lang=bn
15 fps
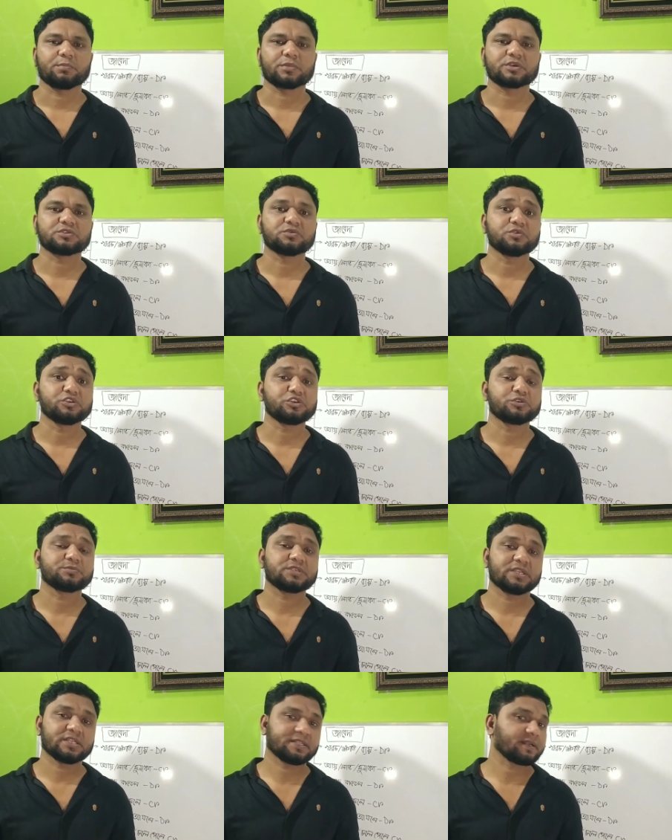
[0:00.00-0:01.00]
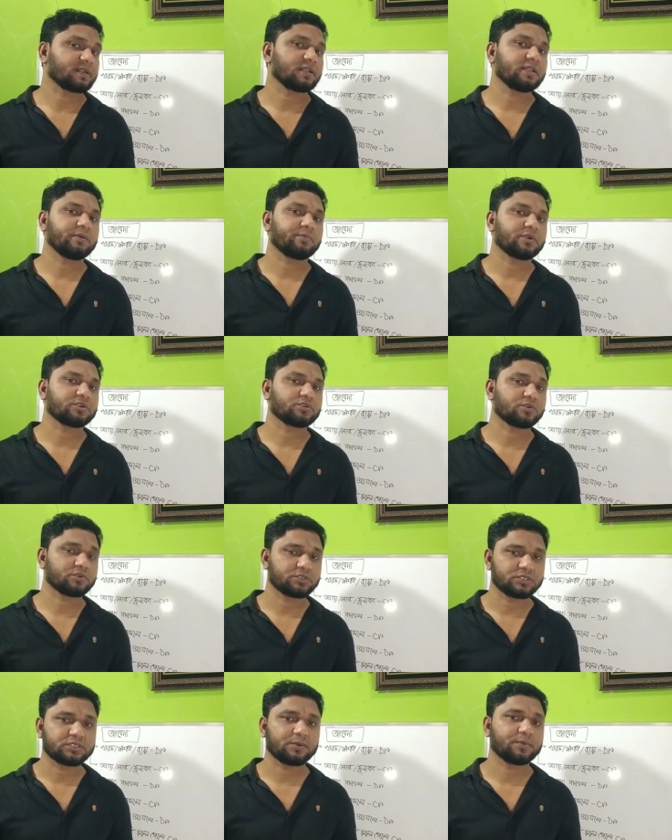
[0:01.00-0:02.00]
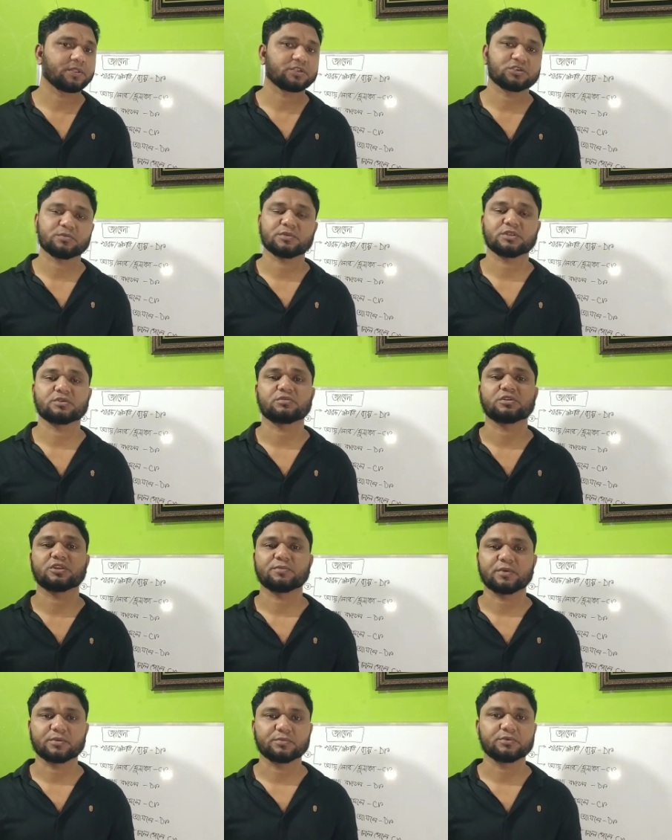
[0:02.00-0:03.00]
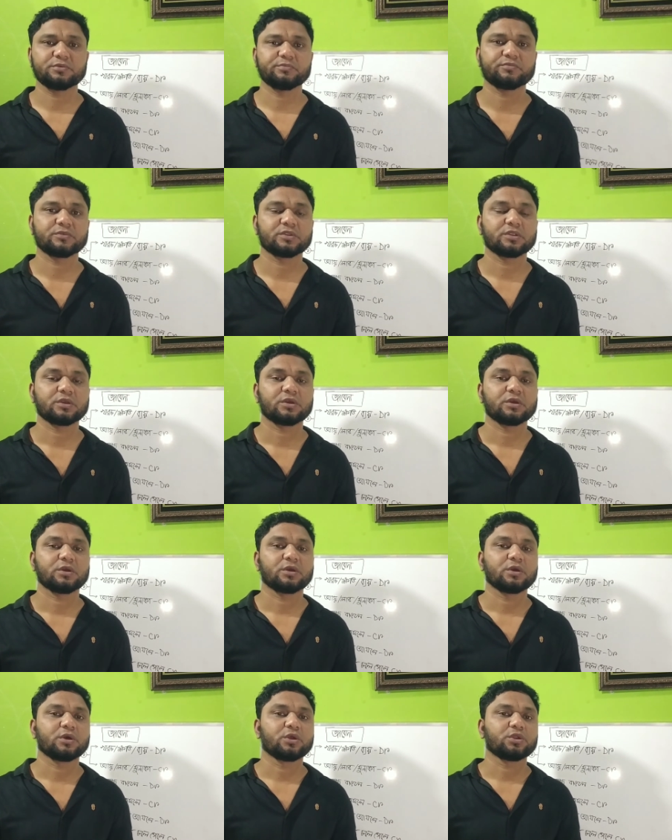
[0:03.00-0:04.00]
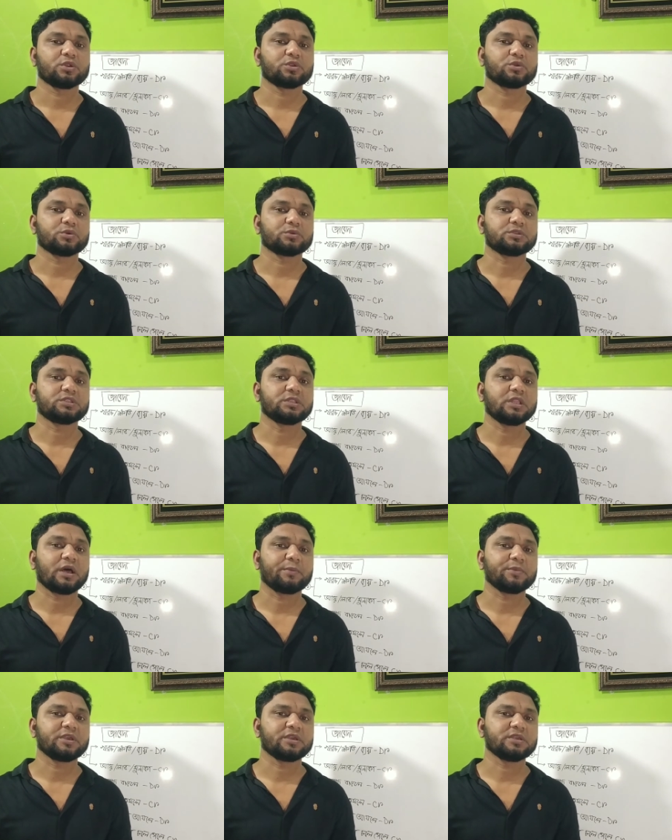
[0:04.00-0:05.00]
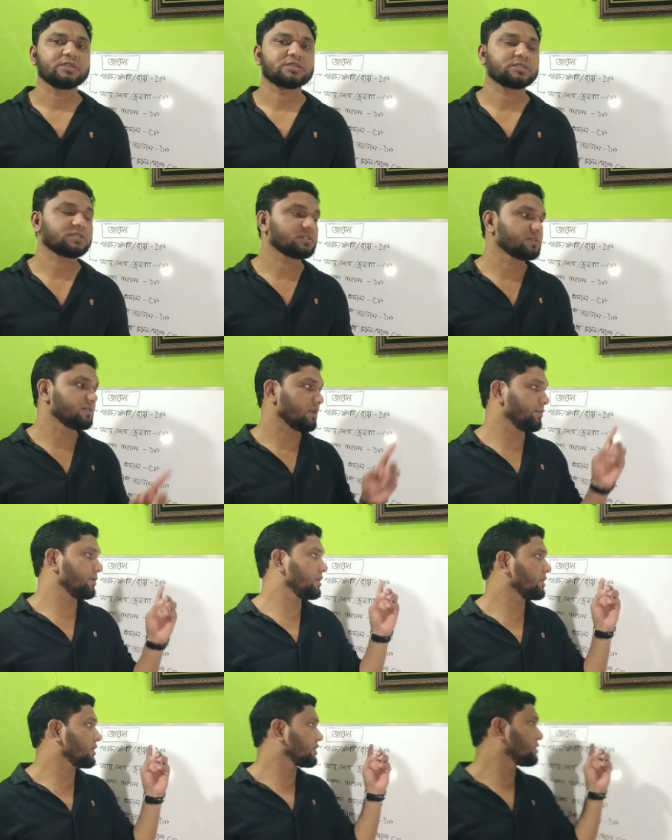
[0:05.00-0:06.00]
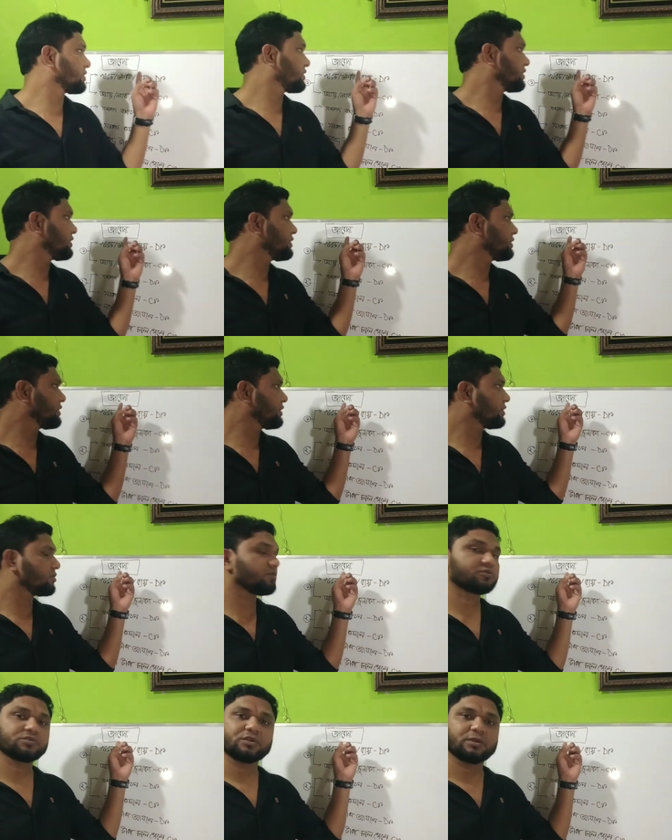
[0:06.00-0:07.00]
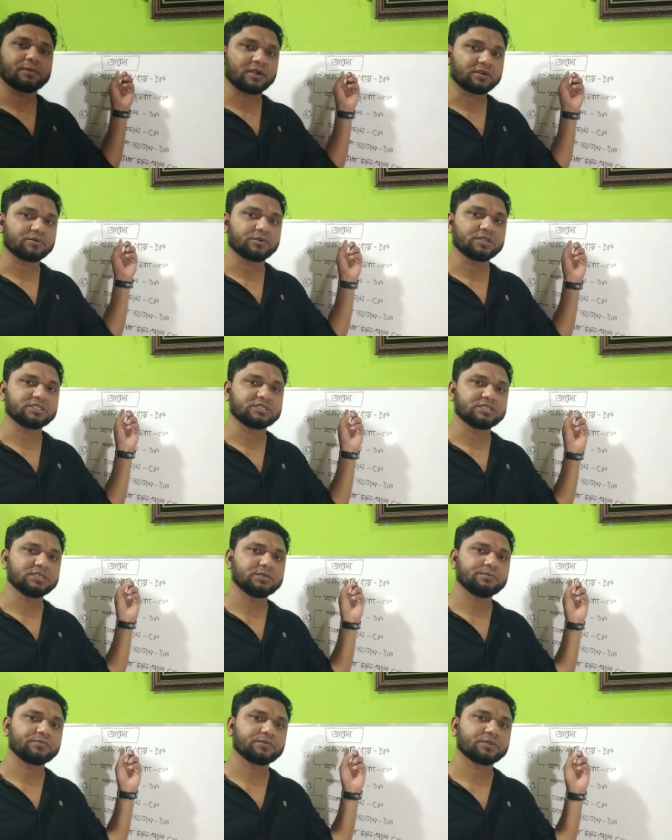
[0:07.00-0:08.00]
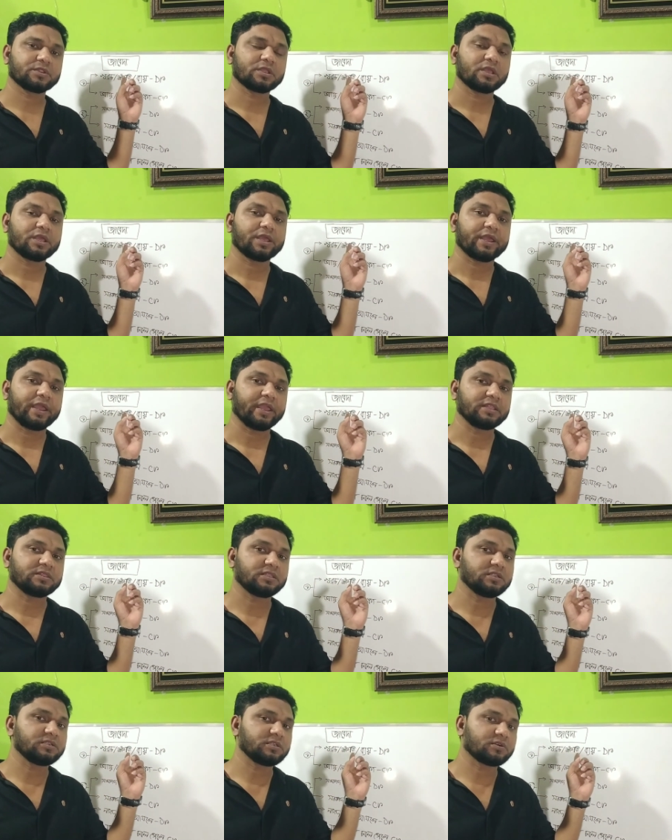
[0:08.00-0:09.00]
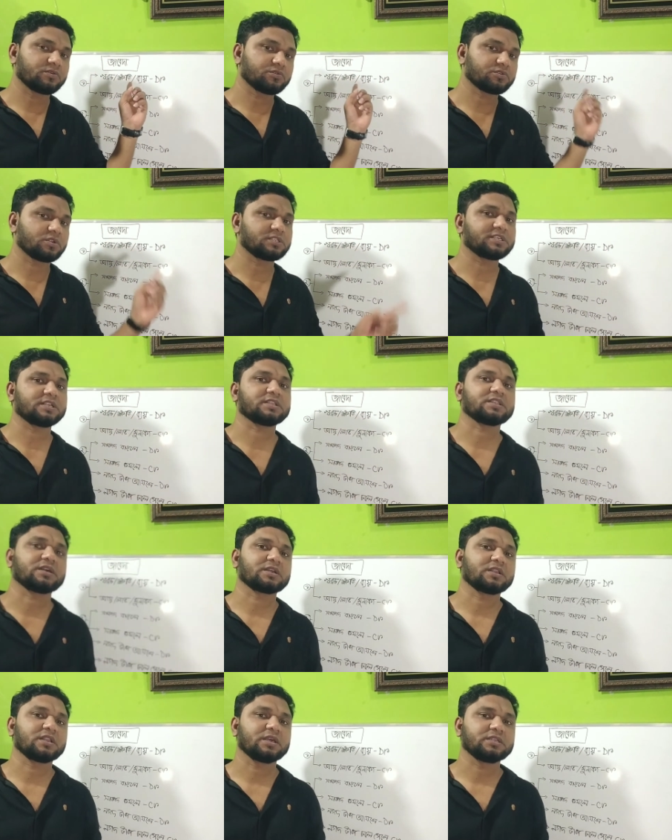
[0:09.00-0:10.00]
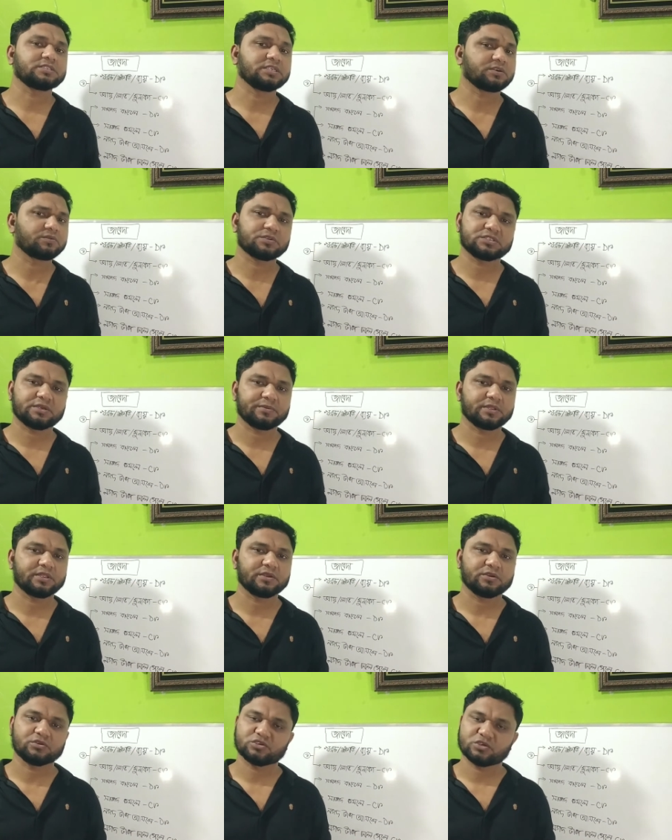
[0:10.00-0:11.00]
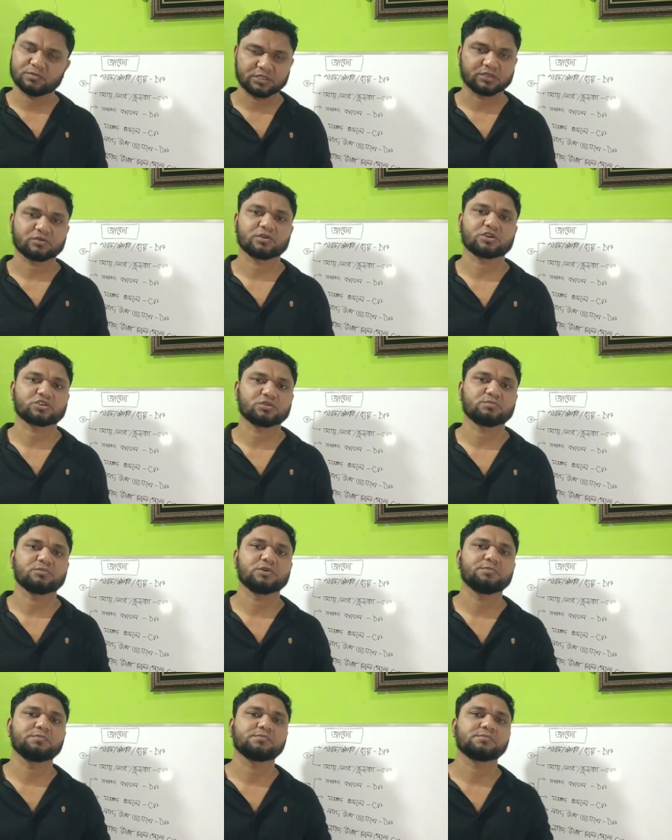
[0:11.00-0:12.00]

কিছু নিয়ম জানা থাকলে আমরা সহজে জাবেদা সমাধান করতে পারবো তো আমি জাবেদাকে তিনটি কৌশলে ভাগ করেছি এই তিনটি কৌশল জানা থাকলে যে কোনো জাবেদাই সমাধান করা সম্ভব